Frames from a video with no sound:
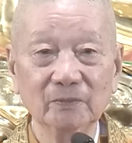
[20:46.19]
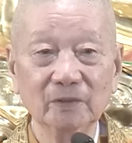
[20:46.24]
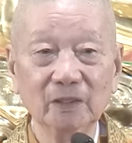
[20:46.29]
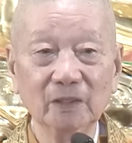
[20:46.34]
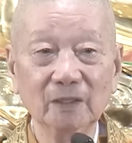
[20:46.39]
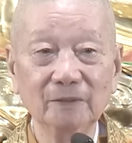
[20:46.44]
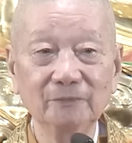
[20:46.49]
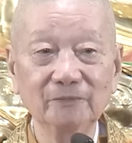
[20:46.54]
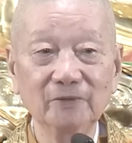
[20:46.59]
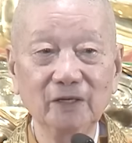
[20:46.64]

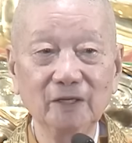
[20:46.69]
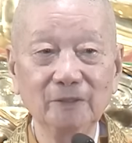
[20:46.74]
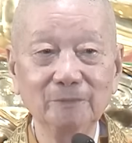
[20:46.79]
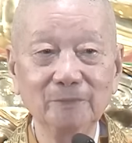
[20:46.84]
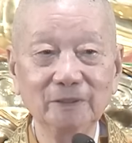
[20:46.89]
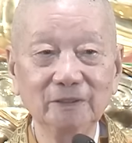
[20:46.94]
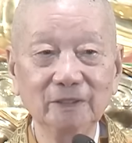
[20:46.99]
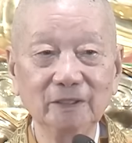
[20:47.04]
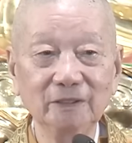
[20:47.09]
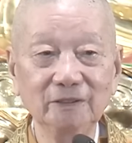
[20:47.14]
Tức là về
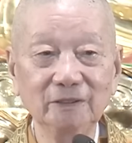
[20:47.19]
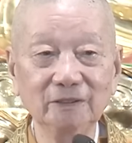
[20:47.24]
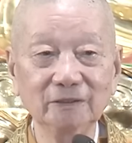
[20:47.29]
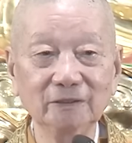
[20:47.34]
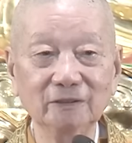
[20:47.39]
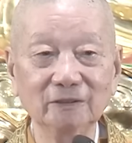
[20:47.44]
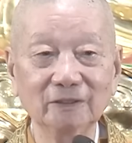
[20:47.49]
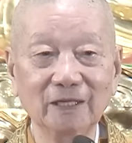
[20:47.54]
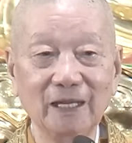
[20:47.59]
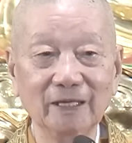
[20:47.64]
bên thế giới
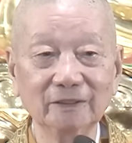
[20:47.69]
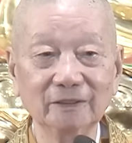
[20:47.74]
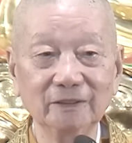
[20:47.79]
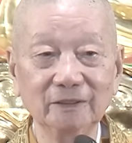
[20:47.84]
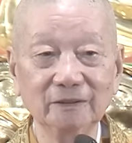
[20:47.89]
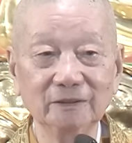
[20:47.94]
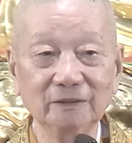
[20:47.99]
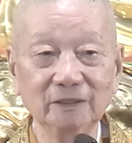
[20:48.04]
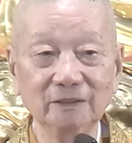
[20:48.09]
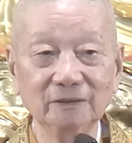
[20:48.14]
cực lạc
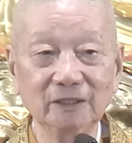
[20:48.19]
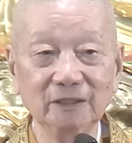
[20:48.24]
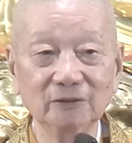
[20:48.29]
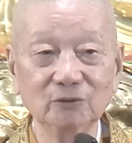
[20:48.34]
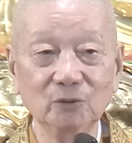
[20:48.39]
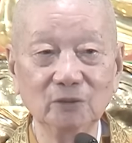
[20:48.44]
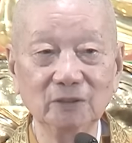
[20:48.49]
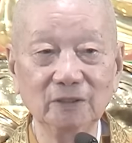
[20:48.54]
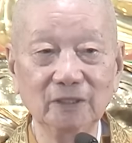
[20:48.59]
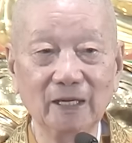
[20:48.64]
để trở thành
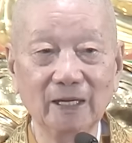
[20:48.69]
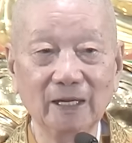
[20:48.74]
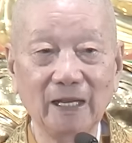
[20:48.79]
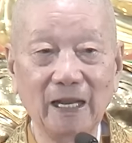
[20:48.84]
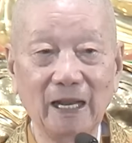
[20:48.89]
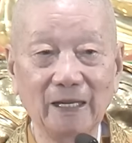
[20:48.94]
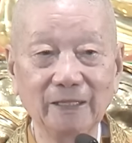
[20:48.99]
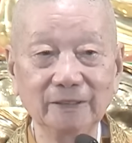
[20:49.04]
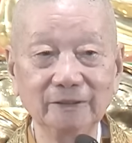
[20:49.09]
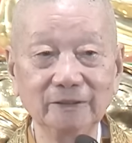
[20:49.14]
con người ăn
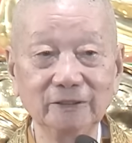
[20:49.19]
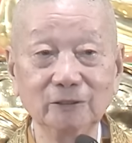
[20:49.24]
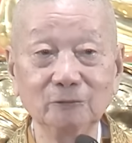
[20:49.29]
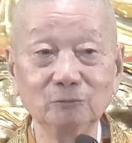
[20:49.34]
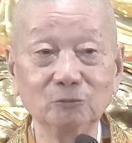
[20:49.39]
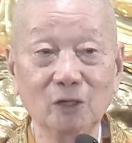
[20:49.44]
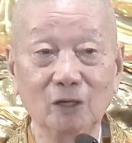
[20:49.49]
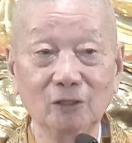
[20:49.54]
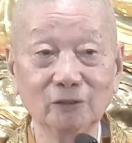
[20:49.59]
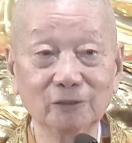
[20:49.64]
hại thì
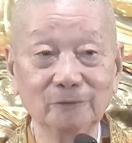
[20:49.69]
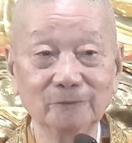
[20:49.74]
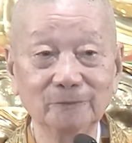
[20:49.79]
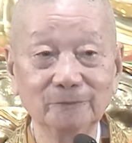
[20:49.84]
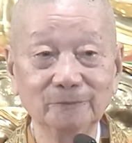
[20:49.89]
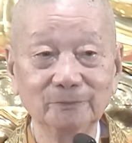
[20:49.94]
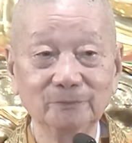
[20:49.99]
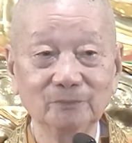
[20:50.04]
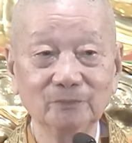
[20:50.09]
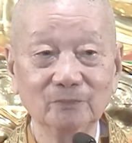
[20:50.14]
không có đâu.
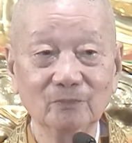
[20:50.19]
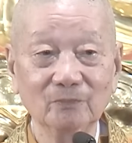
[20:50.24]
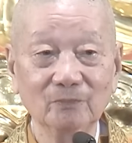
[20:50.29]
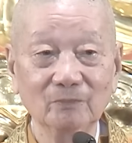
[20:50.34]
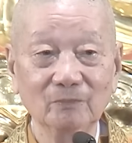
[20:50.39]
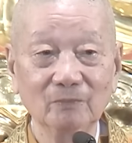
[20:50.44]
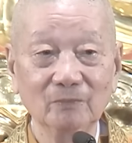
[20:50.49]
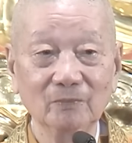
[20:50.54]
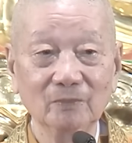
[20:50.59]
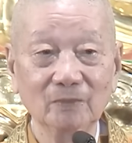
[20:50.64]

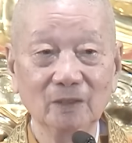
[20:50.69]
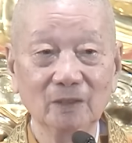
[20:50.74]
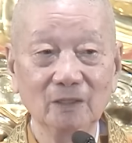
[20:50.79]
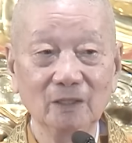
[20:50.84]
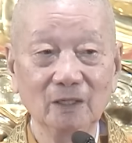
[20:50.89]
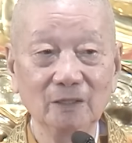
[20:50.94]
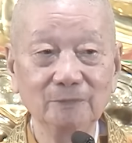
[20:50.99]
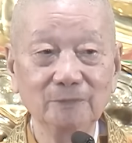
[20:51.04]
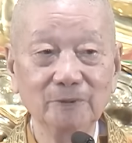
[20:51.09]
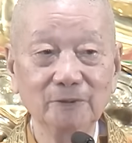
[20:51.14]

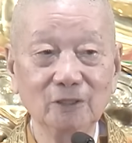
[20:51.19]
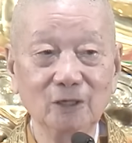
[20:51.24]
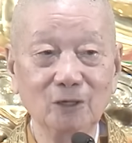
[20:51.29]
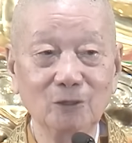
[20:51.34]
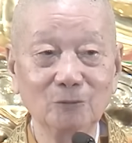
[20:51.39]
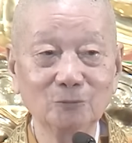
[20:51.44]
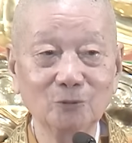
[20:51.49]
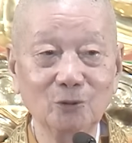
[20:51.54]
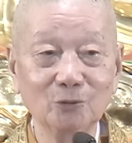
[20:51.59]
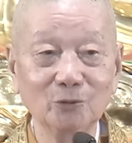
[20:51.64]
Ở bên đó
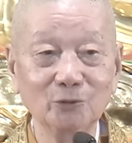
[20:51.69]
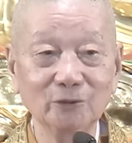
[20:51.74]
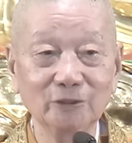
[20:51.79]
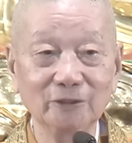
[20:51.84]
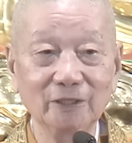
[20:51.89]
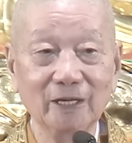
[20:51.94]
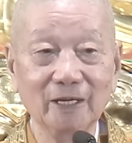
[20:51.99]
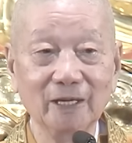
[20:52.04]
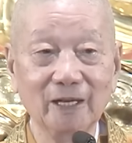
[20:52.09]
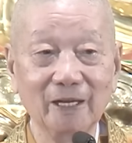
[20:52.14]
không có con
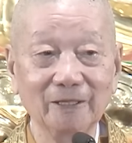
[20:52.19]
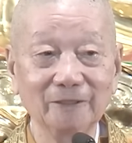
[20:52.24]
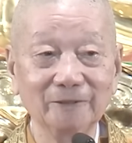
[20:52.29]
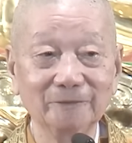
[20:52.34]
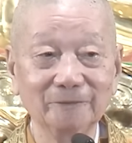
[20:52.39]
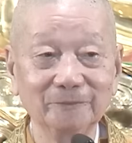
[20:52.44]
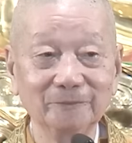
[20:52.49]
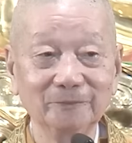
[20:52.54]
người ăn hại.